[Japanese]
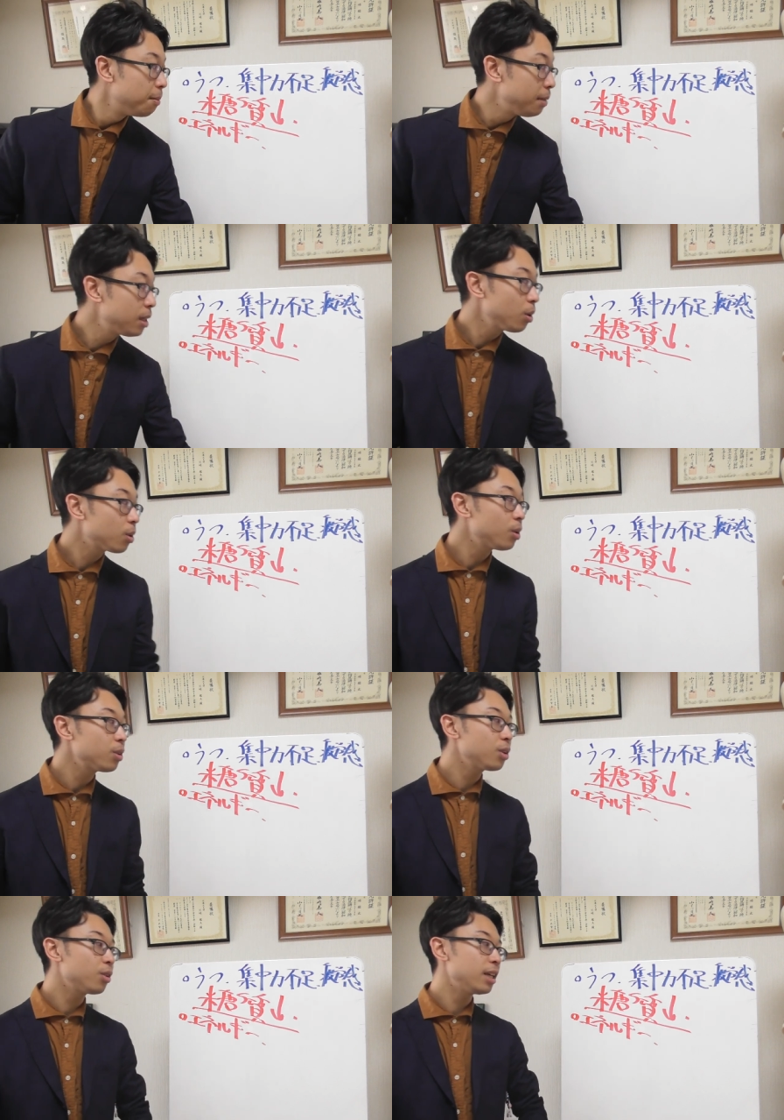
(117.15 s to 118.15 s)

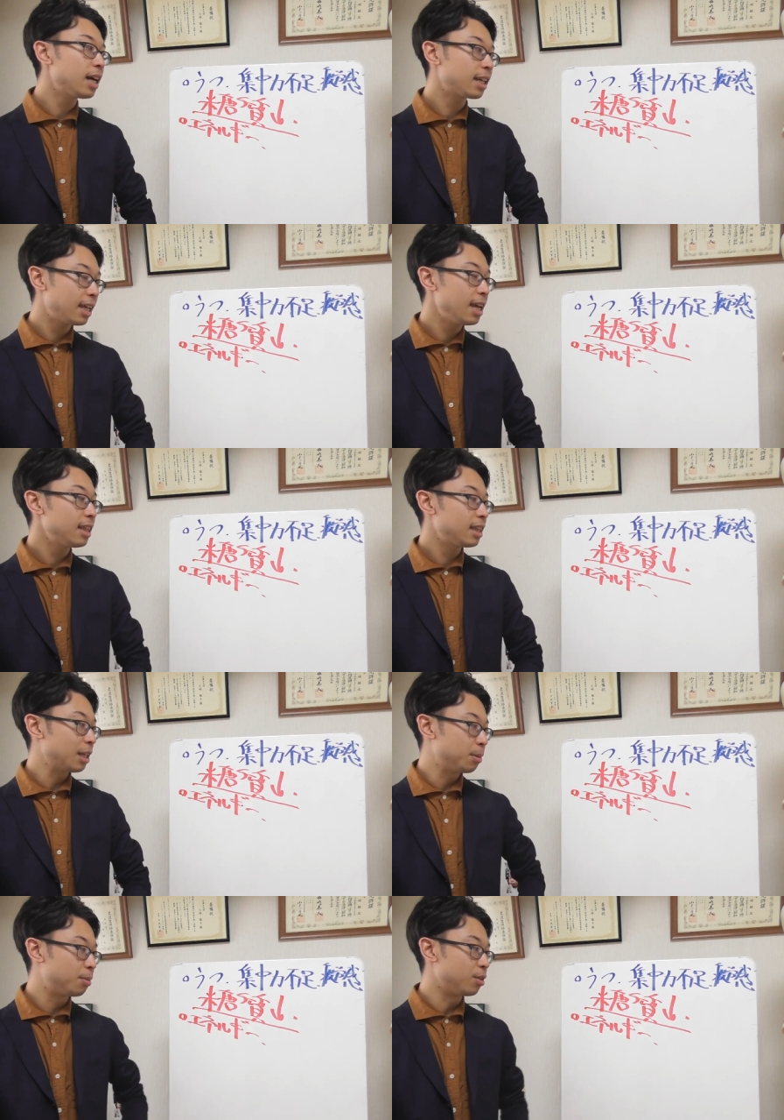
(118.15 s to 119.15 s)
ミトコンドリア系って
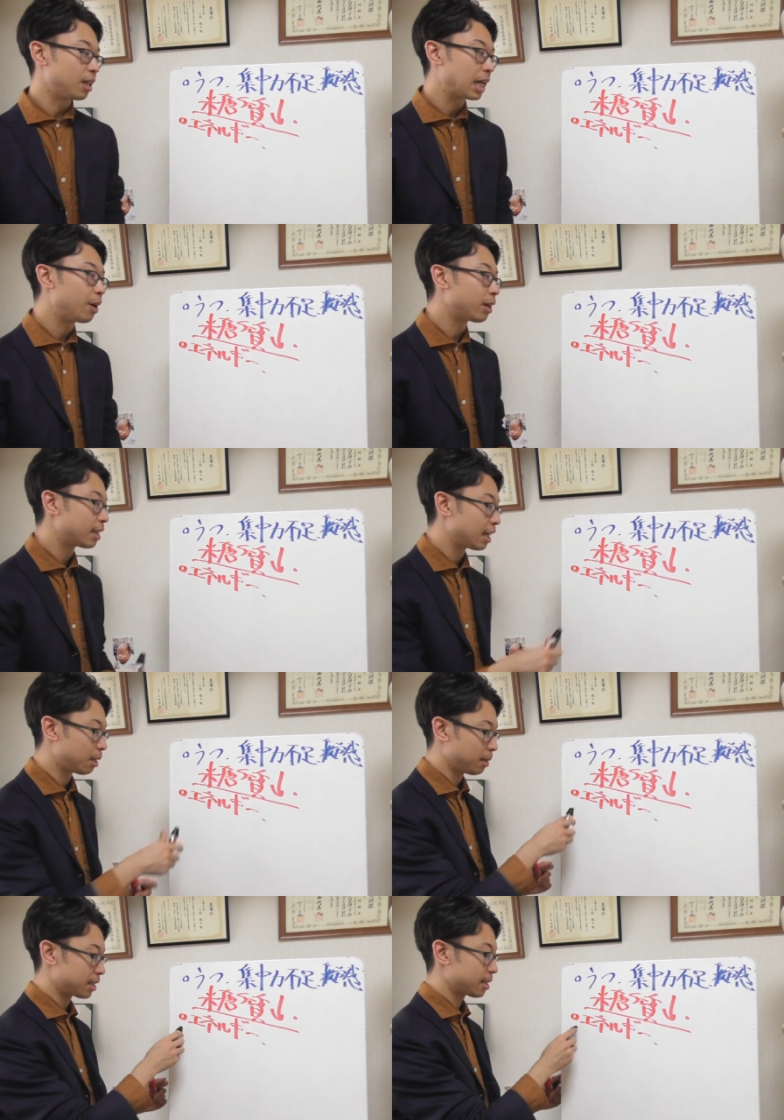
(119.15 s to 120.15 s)
いう部分に変わってい
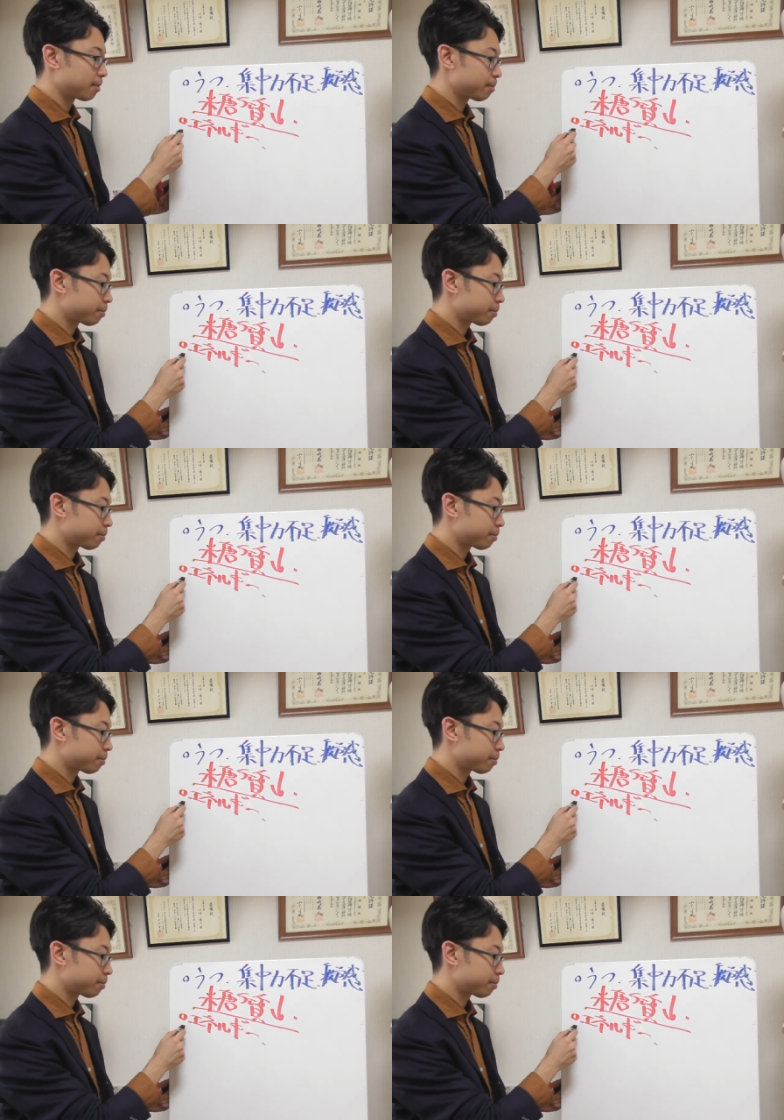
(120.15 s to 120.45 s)
きます。